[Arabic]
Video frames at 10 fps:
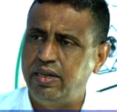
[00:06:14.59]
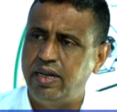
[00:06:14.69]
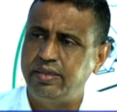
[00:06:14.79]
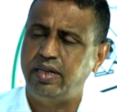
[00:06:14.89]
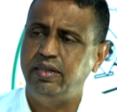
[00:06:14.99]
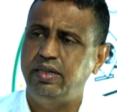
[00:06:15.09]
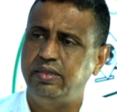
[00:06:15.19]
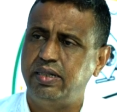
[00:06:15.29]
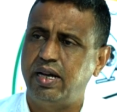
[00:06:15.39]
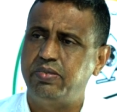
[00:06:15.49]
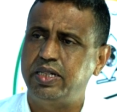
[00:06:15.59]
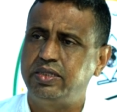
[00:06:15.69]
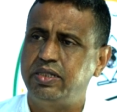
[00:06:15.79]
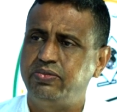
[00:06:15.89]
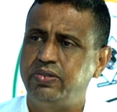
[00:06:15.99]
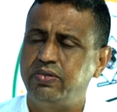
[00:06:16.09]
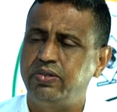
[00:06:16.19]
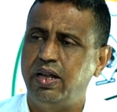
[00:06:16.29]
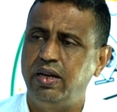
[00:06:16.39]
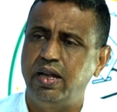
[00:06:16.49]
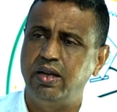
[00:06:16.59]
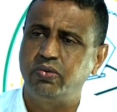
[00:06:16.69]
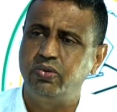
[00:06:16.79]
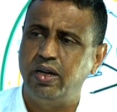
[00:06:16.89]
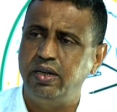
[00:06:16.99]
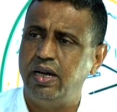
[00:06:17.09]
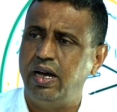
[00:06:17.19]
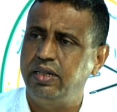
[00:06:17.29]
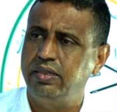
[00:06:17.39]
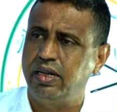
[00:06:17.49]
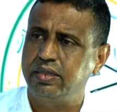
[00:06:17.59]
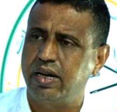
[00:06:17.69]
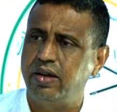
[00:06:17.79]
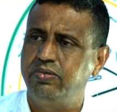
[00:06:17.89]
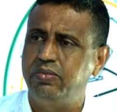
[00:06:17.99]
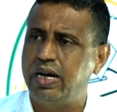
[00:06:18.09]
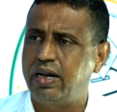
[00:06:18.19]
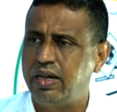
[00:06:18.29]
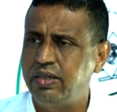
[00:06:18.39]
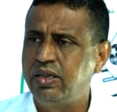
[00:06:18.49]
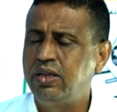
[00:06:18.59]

لا تعني الانتخابات الشفافة أن لا يكون لأحد الأطراف مأخذ